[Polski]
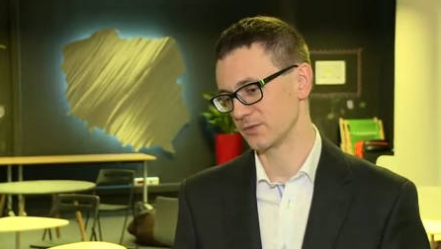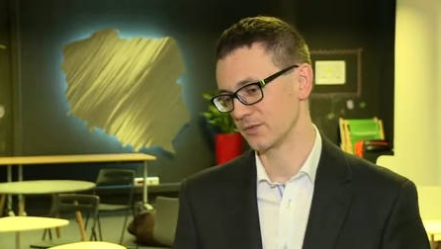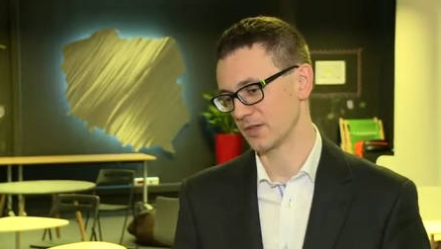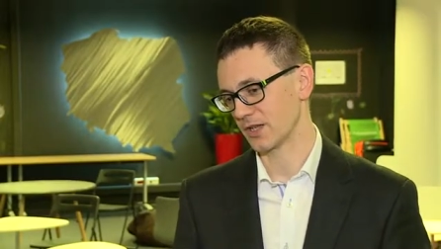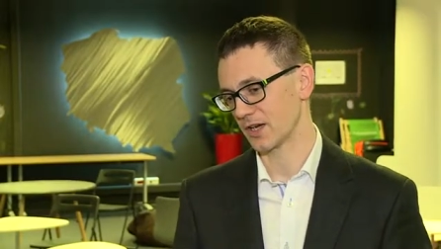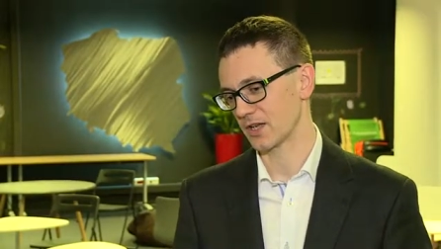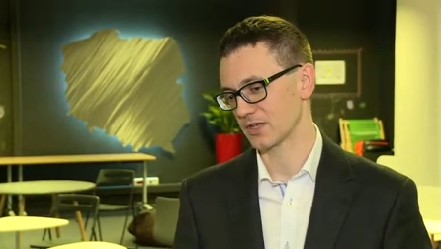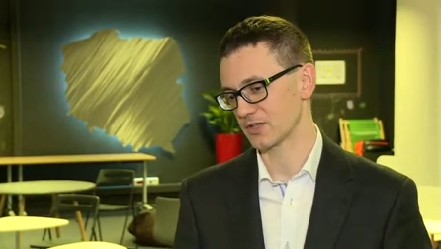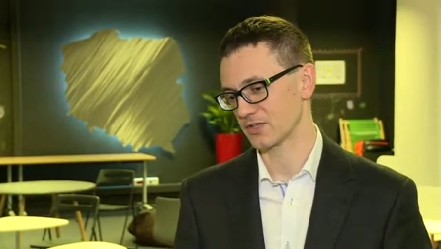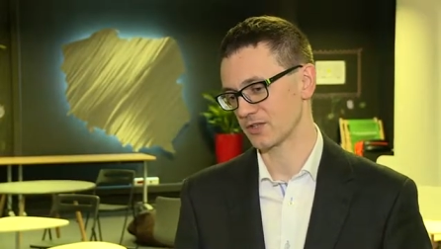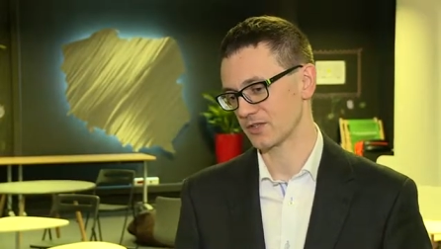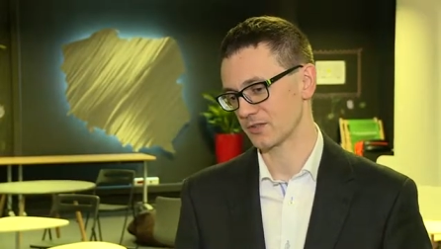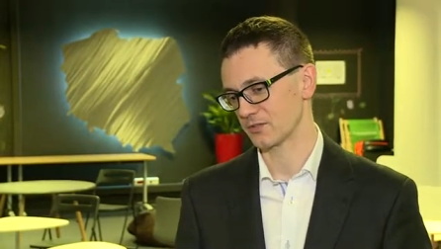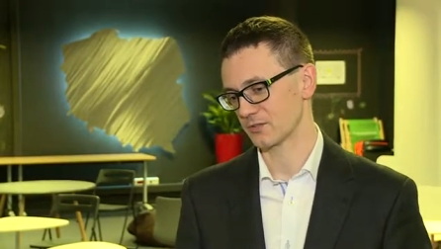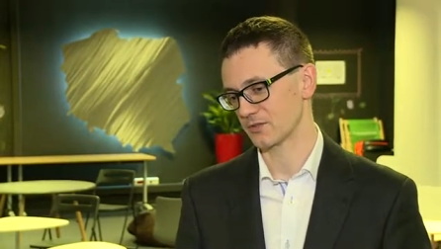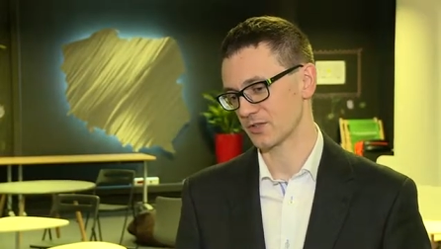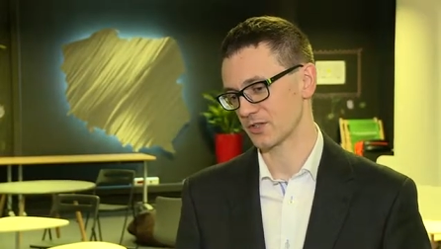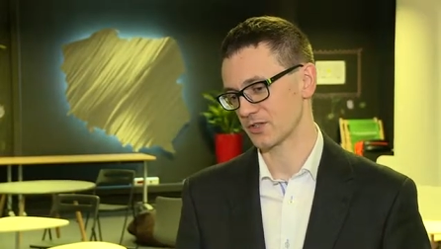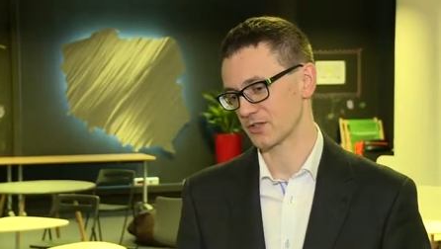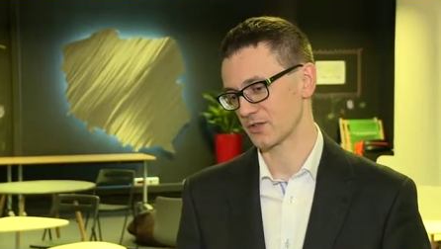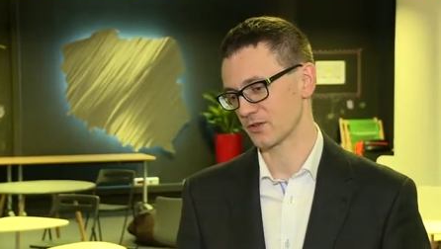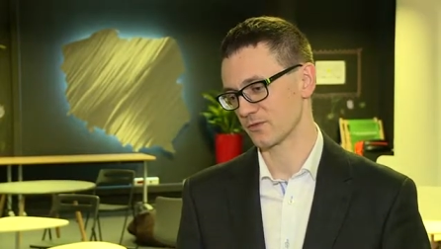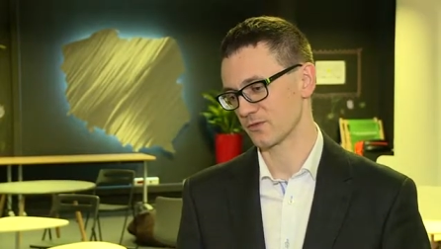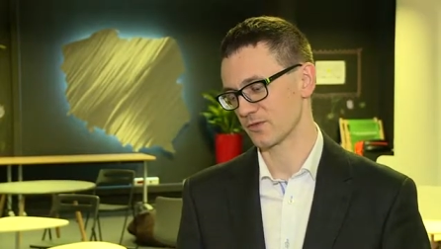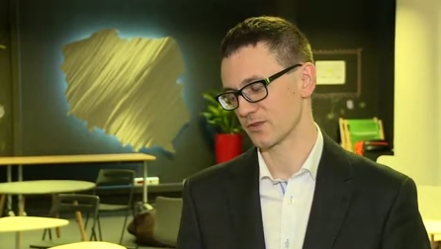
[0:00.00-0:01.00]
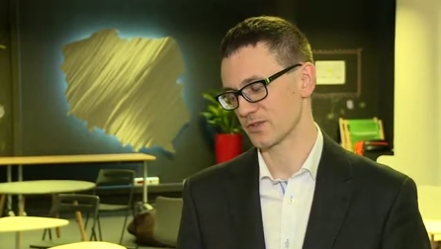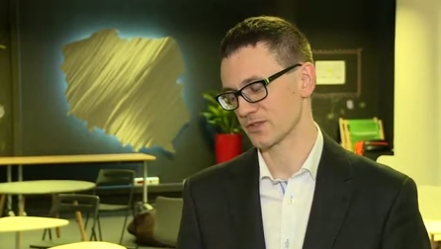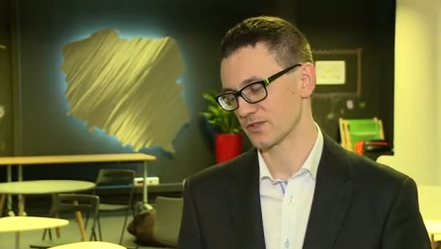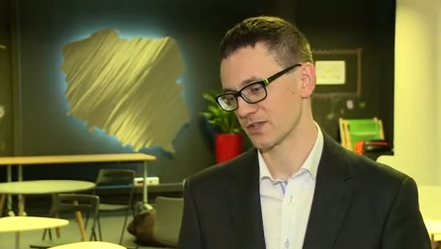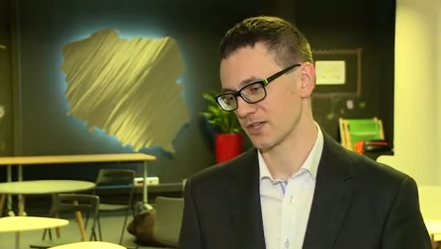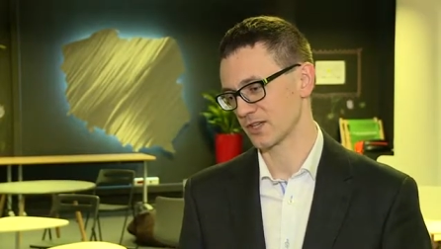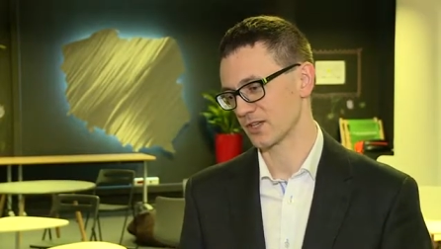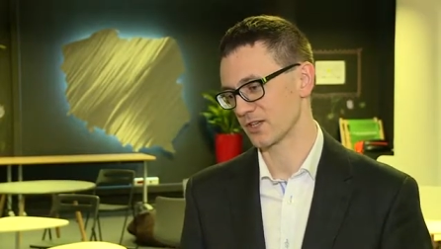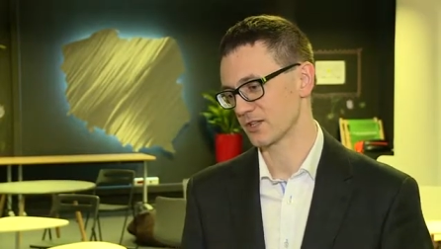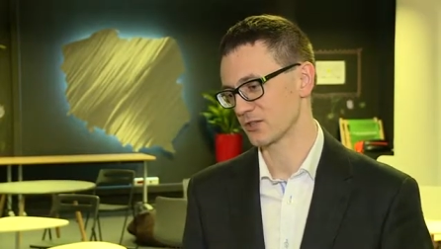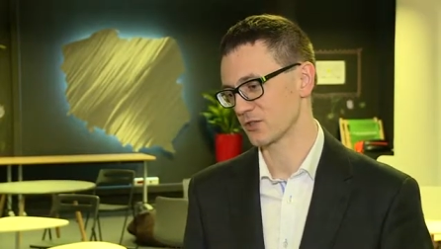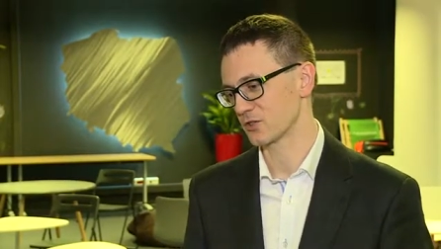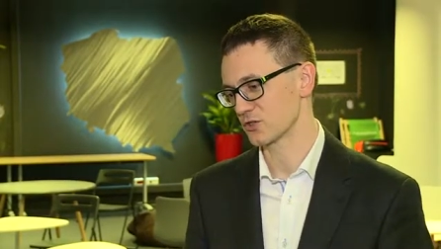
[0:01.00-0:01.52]
na razie tymczasowe jest
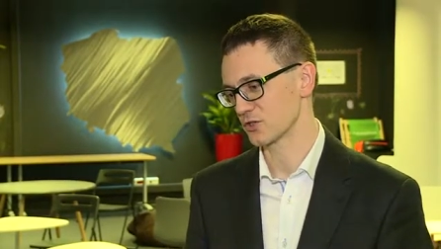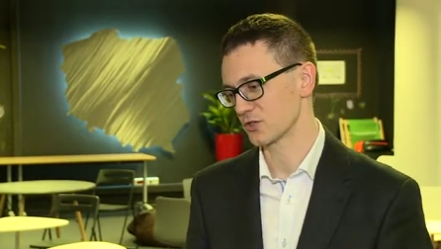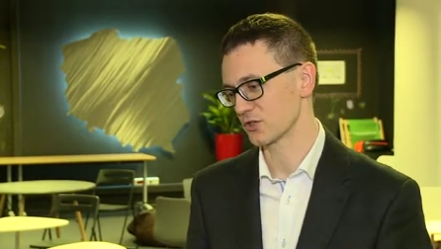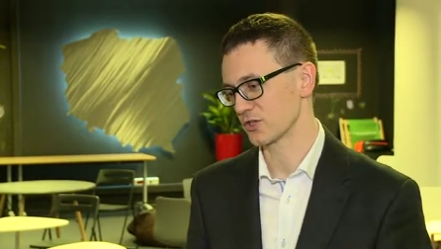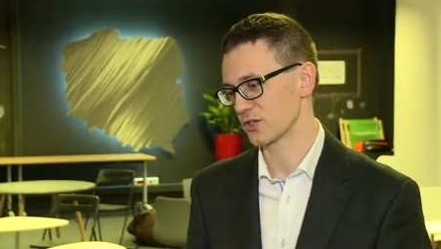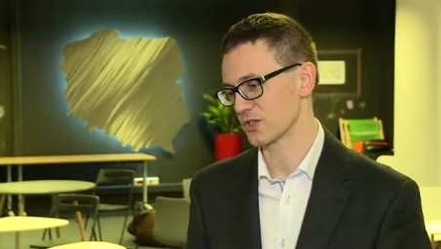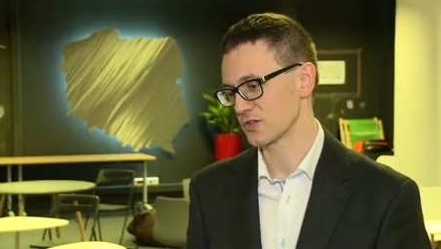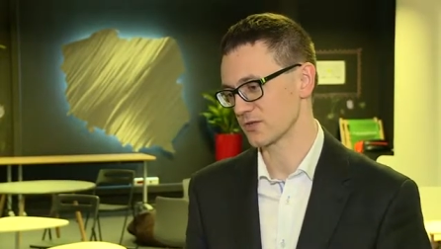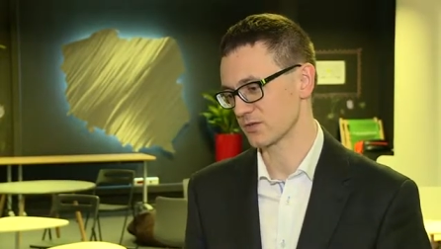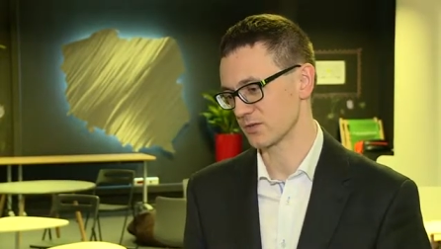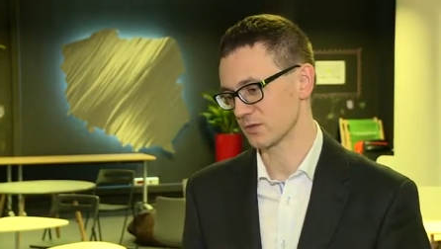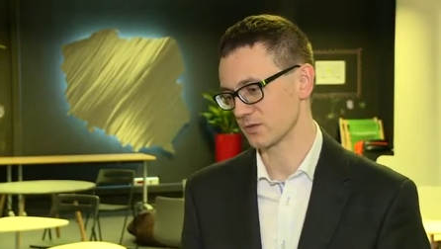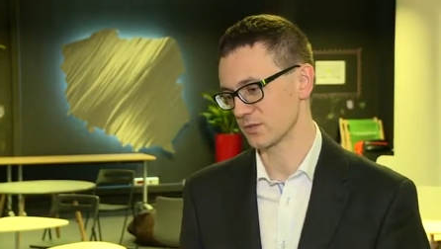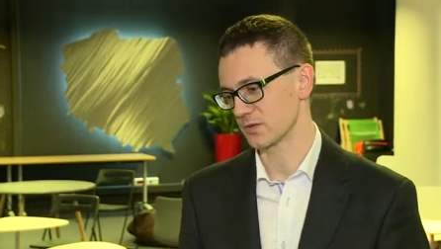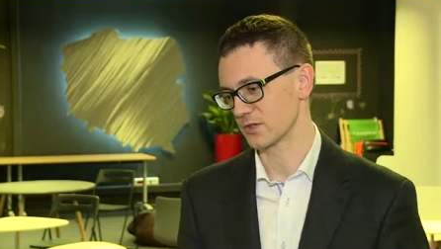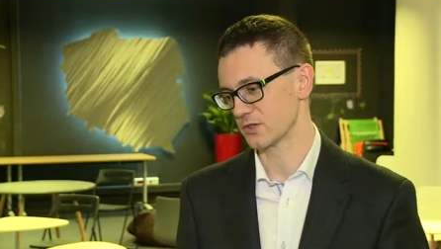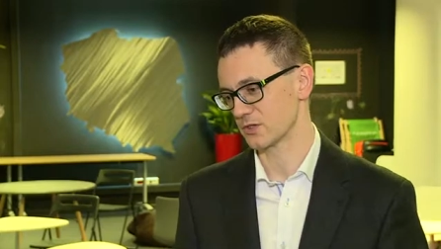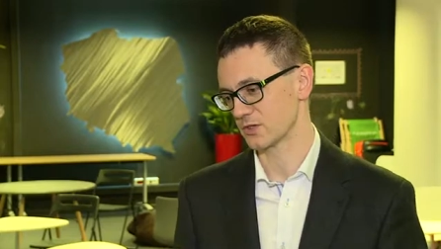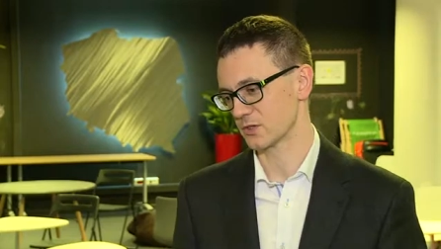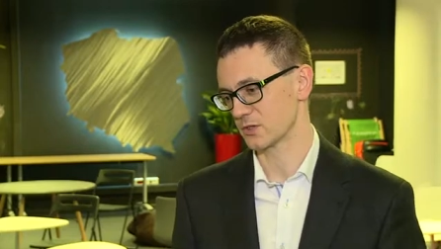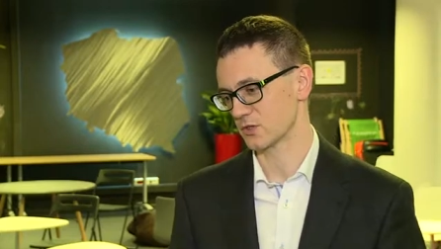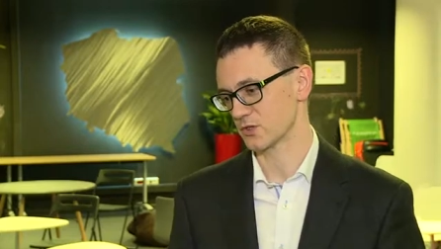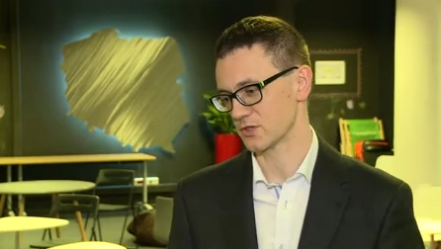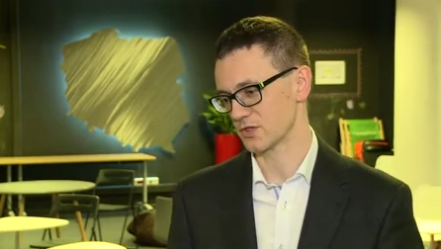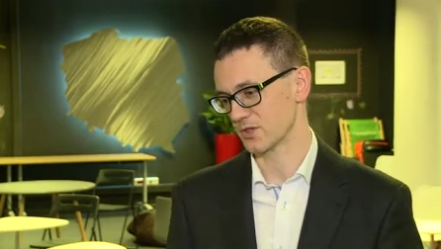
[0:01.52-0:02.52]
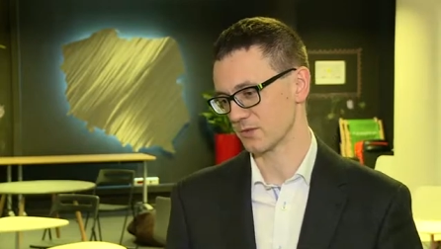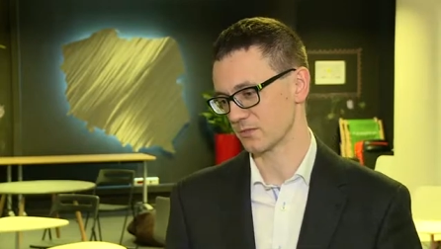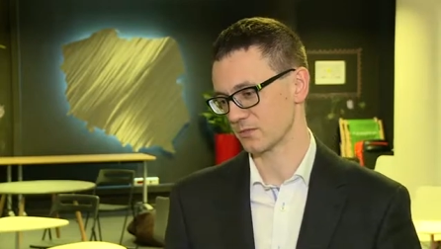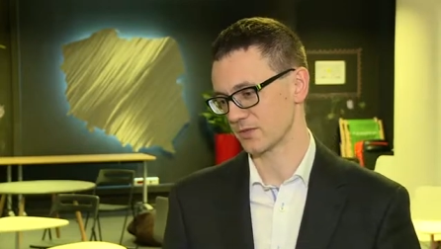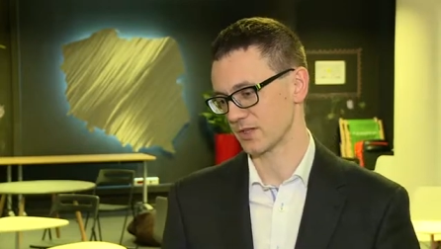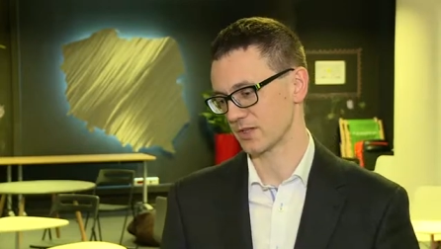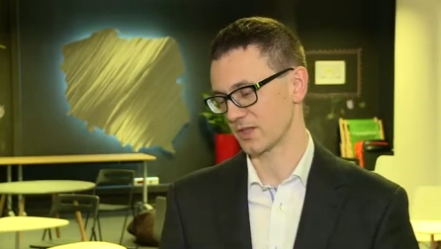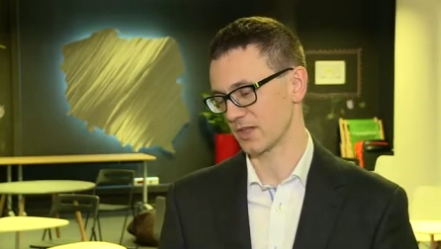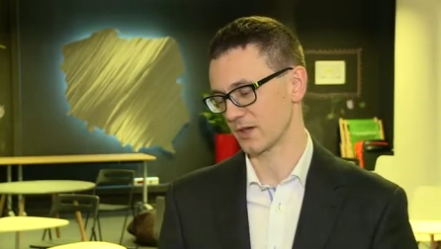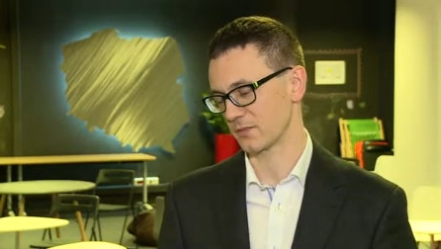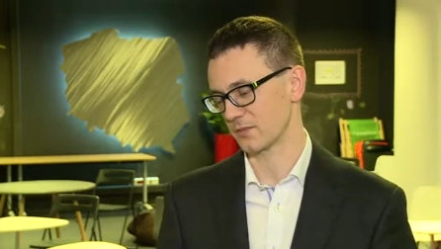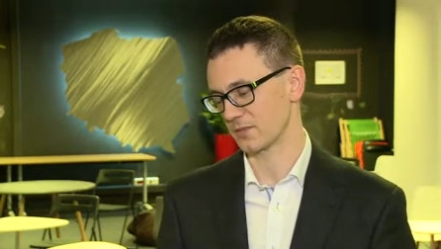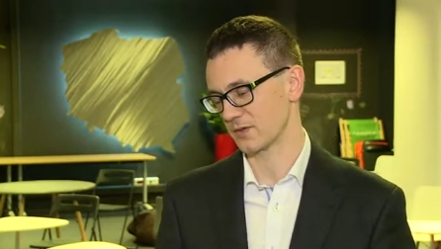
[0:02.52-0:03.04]
takie, no, że ono jest w tym momencie
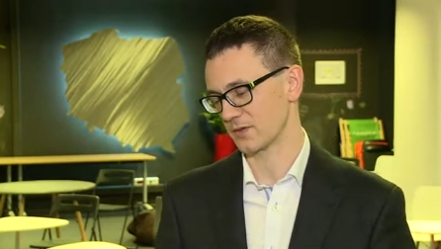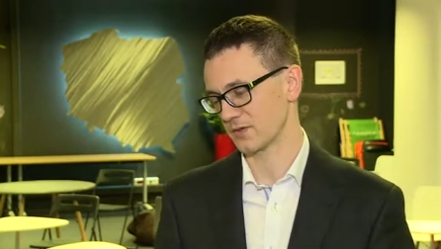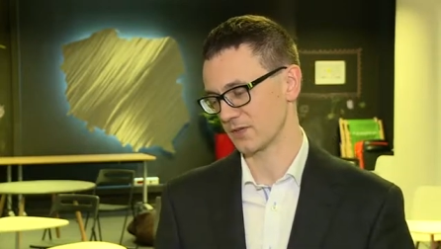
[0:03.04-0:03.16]
dostępne na,